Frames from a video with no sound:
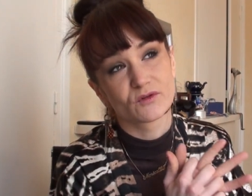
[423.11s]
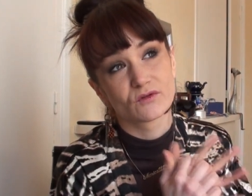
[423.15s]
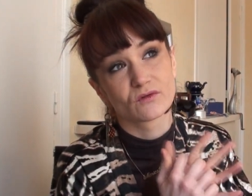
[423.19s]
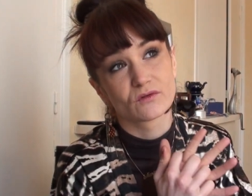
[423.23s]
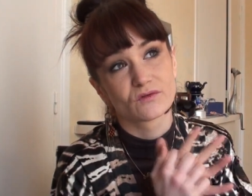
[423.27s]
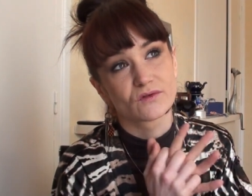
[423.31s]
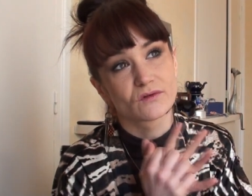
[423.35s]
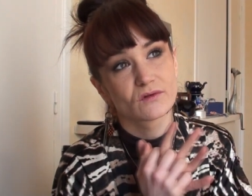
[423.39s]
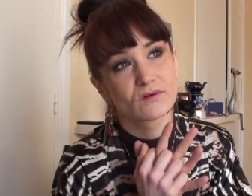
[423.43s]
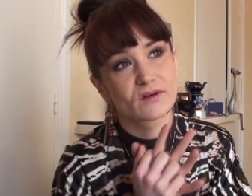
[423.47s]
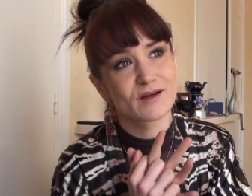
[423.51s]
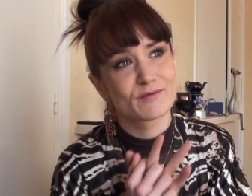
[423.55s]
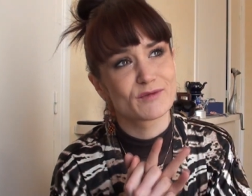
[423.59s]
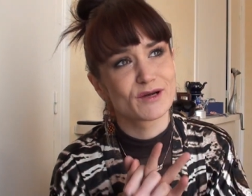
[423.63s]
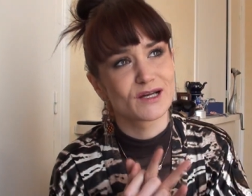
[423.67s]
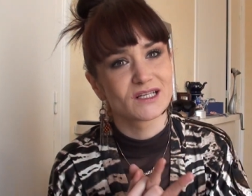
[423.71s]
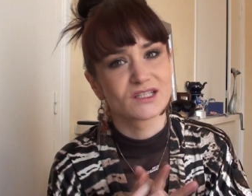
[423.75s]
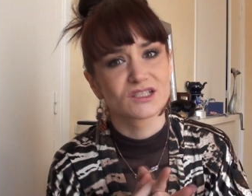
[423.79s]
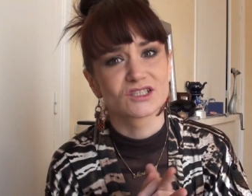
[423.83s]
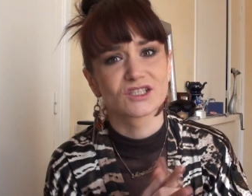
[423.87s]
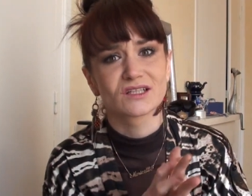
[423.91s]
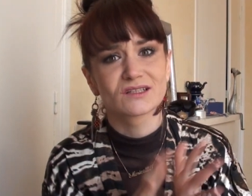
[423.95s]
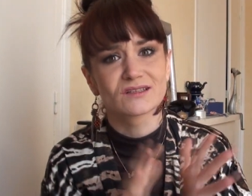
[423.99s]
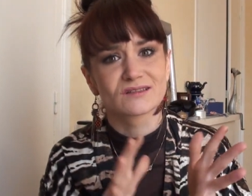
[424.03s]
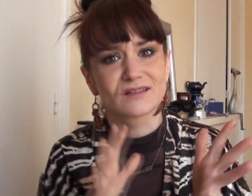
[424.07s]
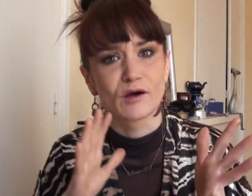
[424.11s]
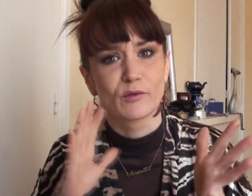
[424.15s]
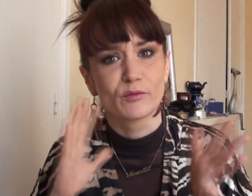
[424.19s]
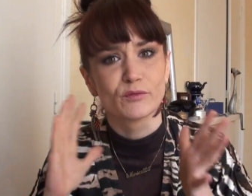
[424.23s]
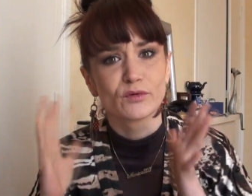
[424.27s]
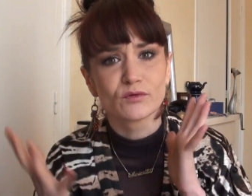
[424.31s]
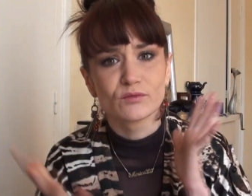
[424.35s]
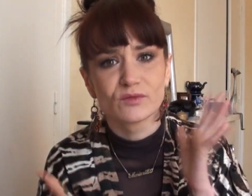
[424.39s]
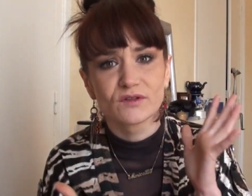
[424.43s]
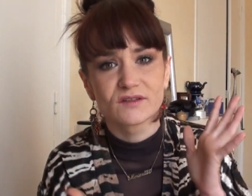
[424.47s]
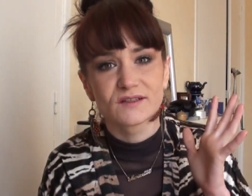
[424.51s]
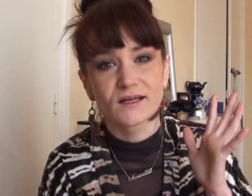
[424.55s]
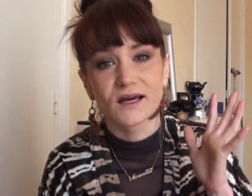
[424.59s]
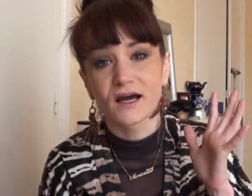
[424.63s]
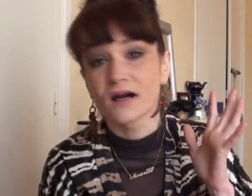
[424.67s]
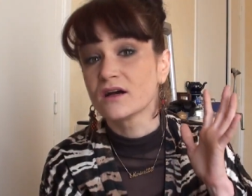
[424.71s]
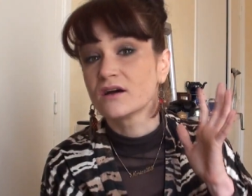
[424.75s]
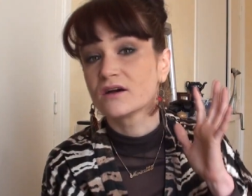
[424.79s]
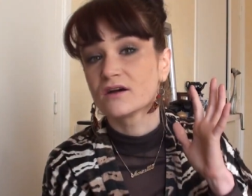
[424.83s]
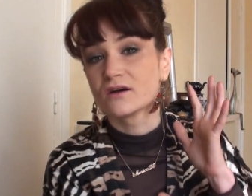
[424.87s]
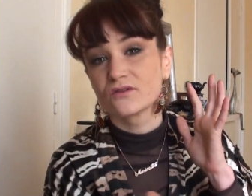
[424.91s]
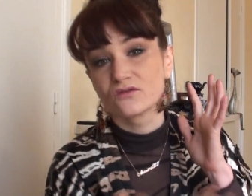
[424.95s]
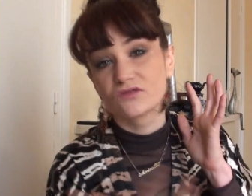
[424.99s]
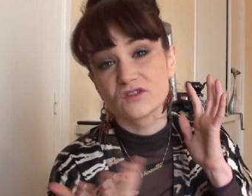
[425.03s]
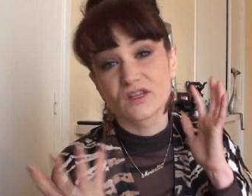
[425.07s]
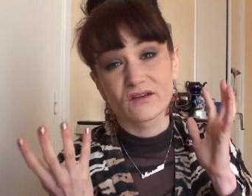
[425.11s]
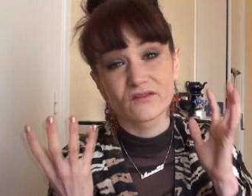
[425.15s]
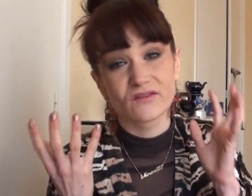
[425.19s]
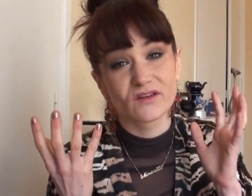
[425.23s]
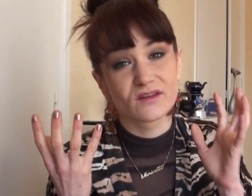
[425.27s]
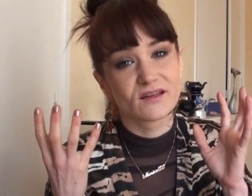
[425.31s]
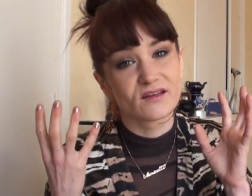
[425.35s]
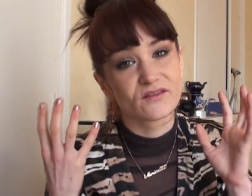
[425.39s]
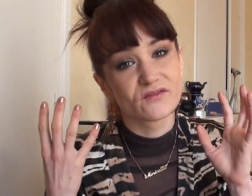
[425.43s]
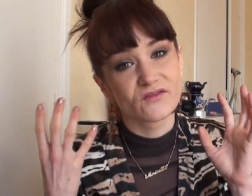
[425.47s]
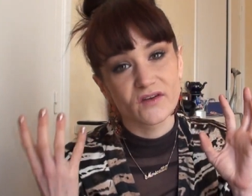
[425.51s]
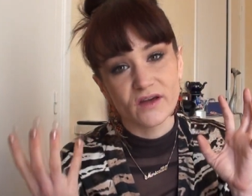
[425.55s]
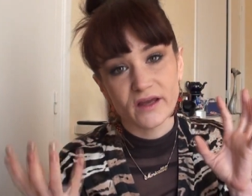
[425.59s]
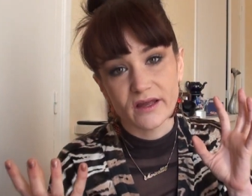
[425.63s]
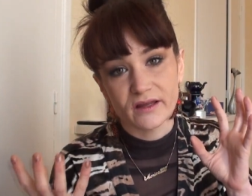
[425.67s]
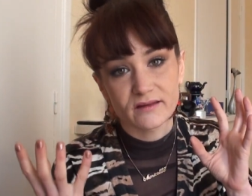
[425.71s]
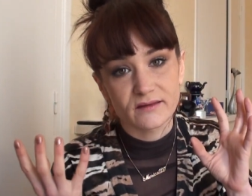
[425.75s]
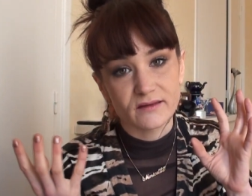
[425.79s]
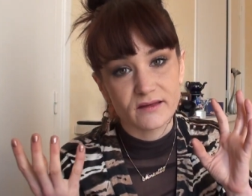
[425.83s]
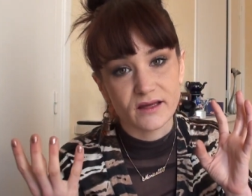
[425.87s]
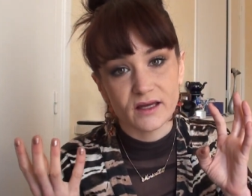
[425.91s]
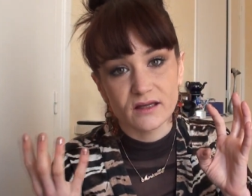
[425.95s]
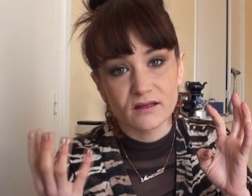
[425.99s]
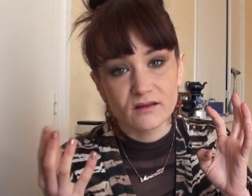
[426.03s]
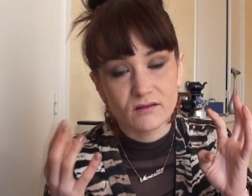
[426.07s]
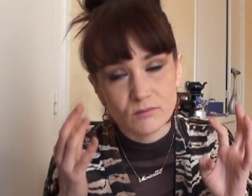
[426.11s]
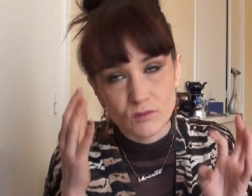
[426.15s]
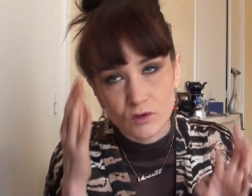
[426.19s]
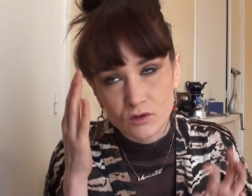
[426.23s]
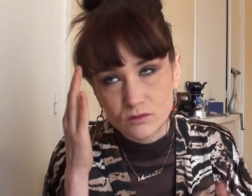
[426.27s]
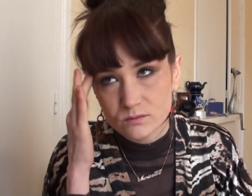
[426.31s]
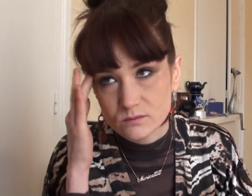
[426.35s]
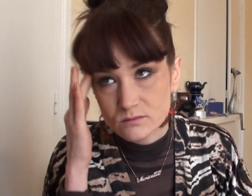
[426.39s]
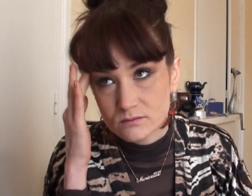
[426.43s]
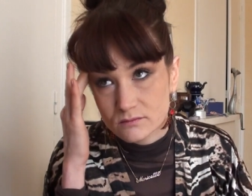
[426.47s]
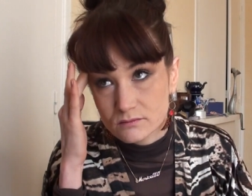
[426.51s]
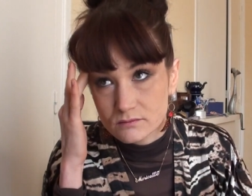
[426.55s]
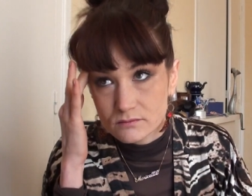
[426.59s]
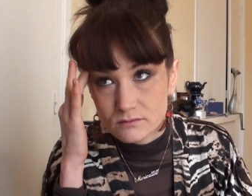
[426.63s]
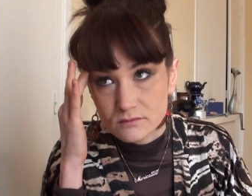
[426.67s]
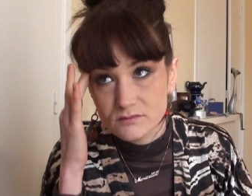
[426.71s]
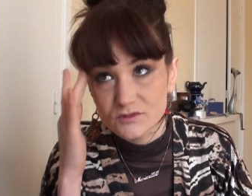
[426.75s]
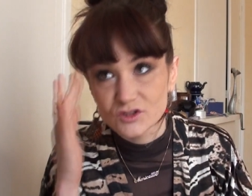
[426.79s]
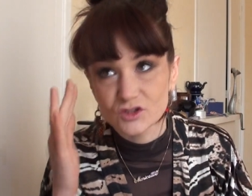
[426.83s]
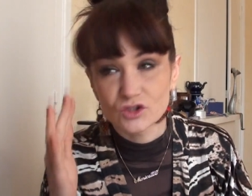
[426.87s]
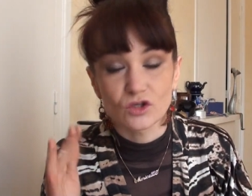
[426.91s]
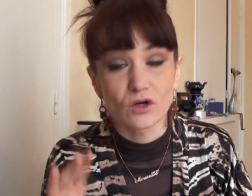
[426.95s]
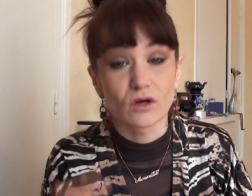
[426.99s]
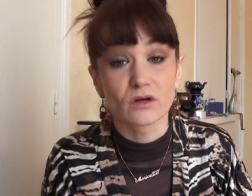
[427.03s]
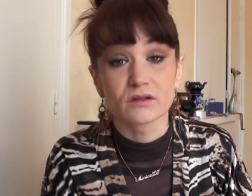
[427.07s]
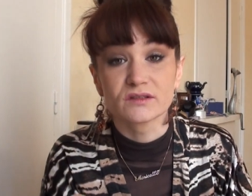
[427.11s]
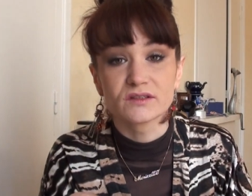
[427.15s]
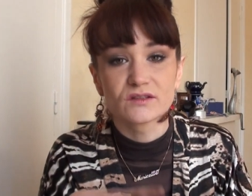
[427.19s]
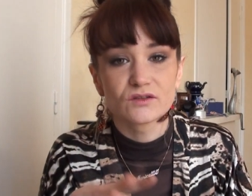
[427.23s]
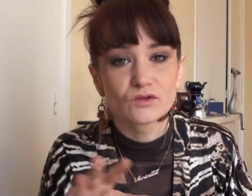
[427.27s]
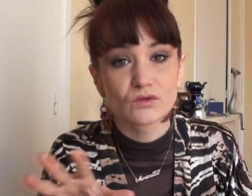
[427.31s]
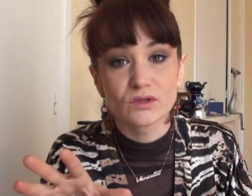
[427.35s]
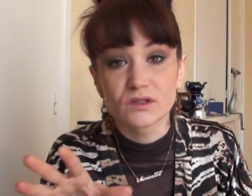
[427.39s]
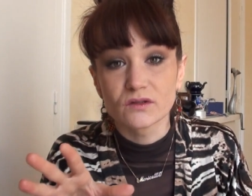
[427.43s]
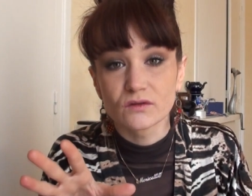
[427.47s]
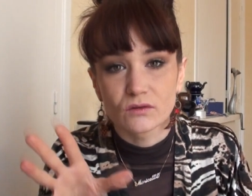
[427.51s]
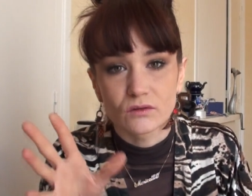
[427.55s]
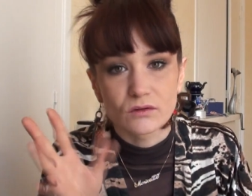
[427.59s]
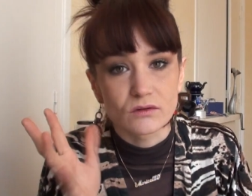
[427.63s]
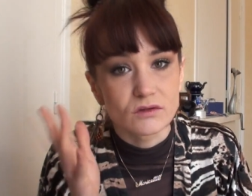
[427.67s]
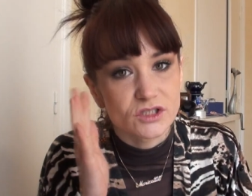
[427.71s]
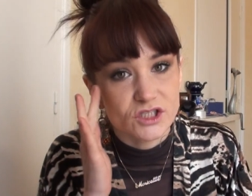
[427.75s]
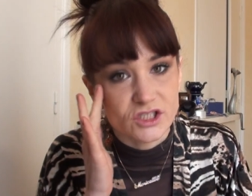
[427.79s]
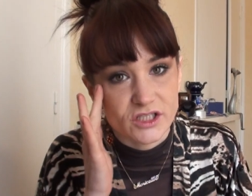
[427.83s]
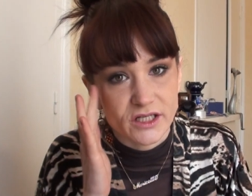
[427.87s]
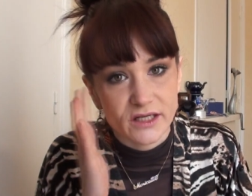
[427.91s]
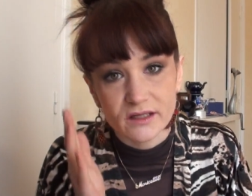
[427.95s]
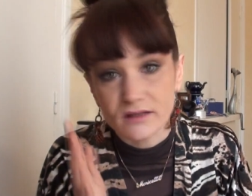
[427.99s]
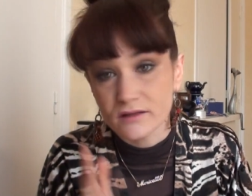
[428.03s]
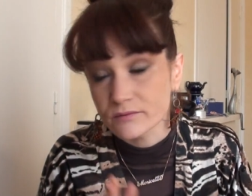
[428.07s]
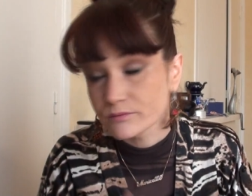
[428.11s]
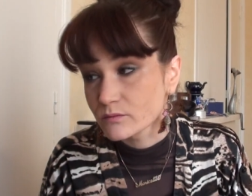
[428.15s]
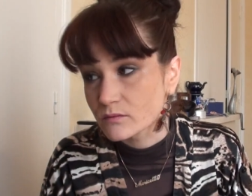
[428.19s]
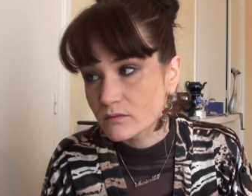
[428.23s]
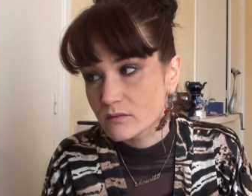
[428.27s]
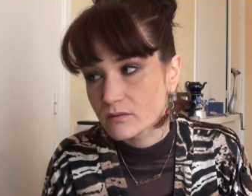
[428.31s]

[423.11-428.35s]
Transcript: Sauf que là-bas, les chèques, c'est un peu bizarre. Vous avez des frais de traitement, genre 18 euros le chèque.